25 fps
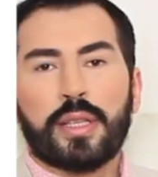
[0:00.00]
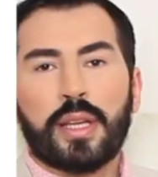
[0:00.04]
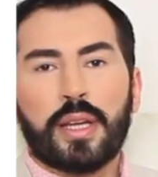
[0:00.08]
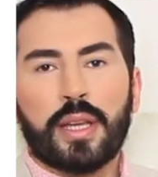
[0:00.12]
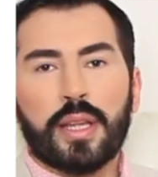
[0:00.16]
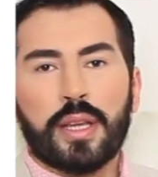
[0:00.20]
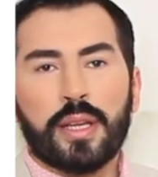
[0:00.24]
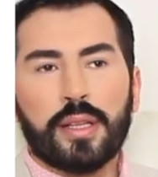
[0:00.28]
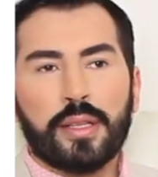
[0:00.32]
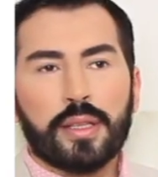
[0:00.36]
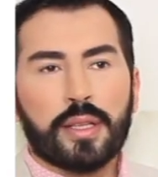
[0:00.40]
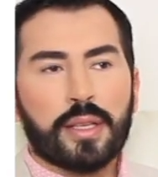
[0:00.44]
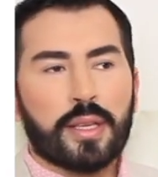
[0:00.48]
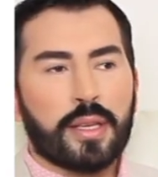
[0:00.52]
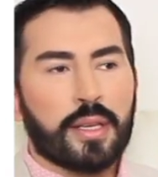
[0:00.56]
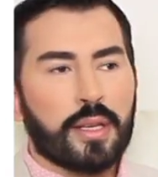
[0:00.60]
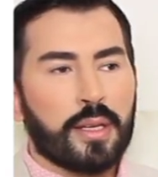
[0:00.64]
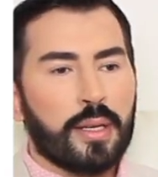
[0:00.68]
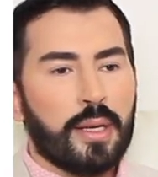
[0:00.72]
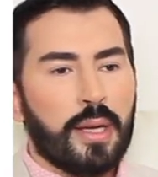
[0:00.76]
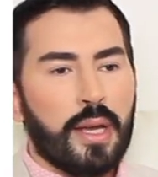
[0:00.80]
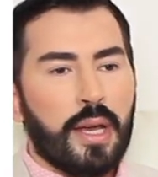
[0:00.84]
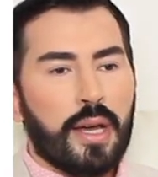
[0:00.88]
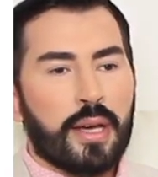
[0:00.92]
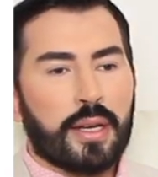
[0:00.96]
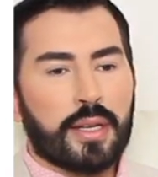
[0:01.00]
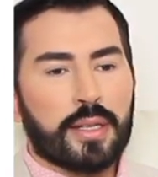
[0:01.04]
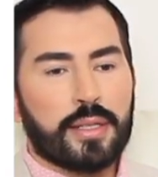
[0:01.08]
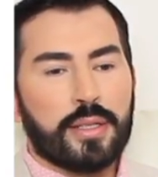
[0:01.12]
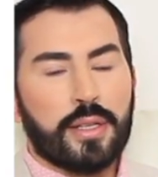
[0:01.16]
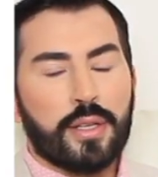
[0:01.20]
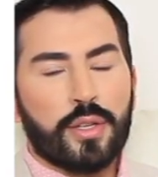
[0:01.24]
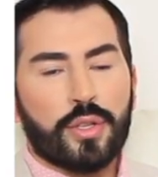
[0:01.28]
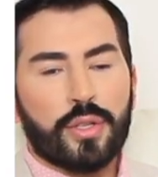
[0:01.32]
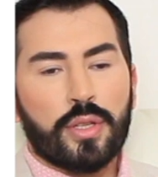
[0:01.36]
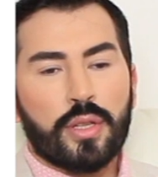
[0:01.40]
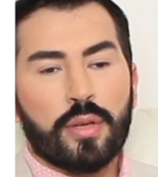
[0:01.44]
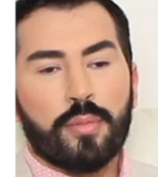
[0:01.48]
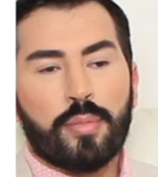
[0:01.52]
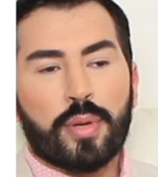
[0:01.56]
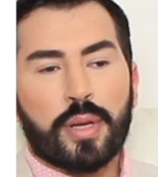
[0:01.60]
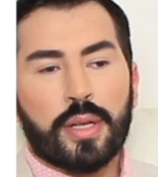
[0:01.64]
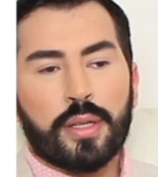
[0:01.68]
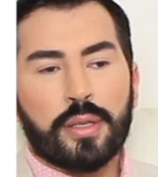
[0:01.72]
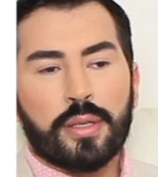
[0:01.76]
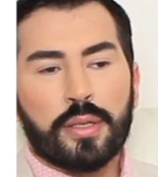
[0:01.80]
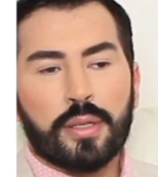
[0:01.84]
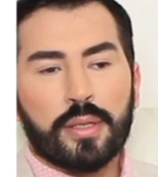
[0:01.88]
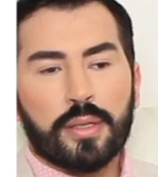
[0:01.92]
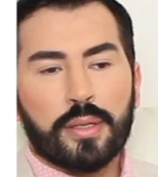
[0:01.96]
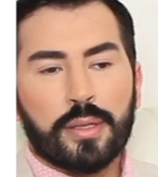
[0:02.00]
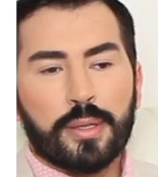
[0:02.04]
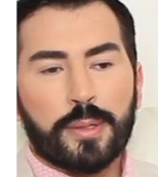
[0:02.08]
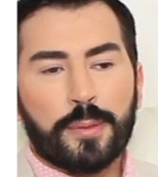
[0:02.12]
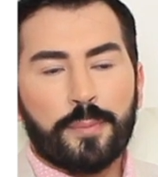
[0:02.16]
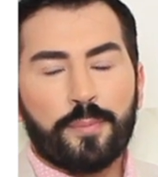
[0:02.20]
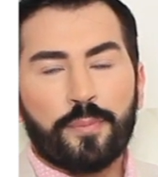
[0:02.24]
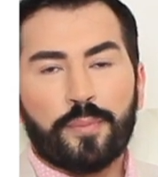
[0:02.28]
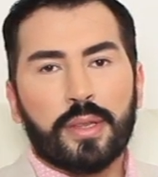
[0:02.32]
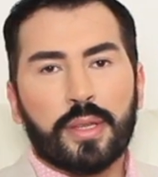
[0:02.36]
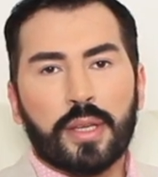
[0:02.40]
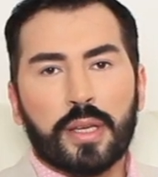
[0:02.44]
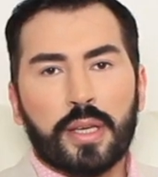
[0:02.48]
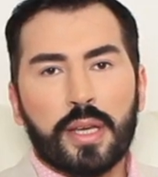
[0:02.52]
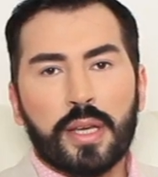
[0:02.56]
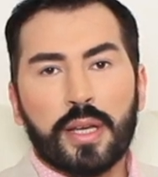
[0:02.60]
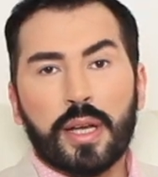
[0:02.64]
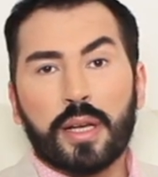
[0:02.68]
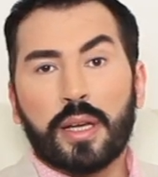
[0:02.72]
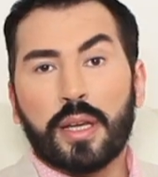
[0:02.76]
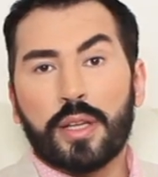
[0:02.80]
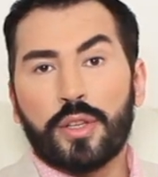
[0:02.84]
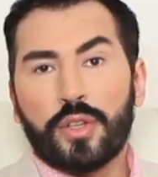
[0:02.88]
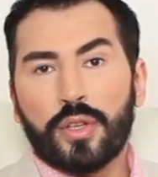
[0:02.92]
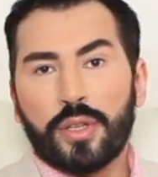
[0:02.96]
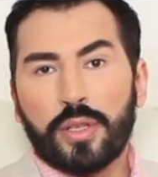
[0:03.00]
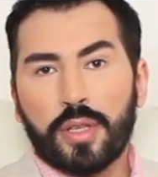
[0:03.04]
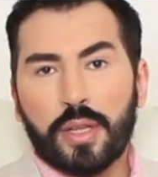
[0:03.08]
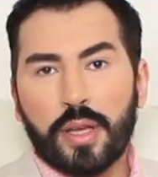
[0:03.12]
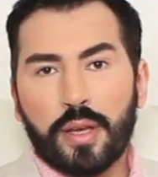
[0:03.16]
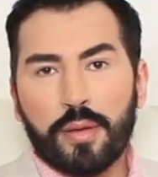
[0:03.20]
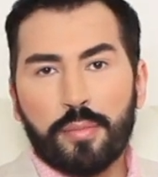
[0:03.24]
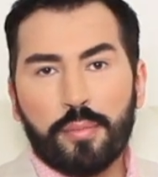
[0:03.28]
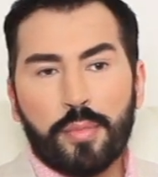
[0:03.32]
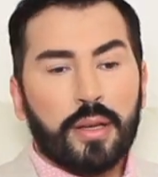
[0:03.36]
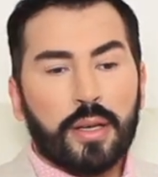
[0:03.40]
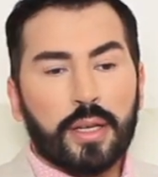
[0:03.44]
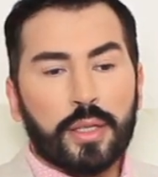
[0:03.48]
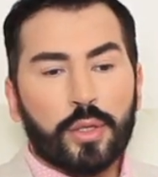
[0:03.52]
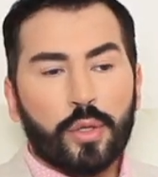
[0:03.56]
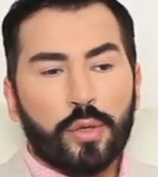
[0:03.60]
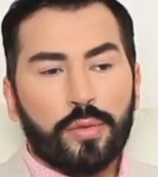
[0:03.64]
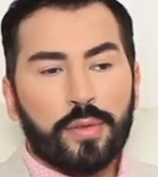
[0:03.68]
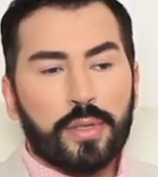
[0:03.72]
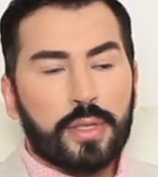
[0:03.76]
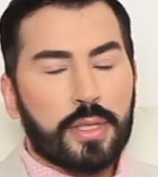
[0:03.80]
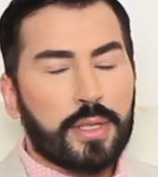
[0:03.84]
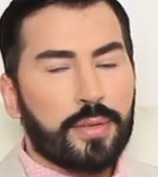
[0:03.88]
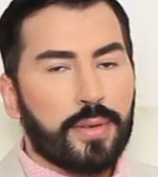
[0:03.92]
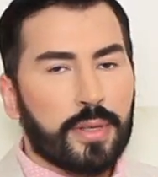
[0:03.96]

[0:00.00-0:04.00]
тарелки. Различные бренды, такие как H&M, готовят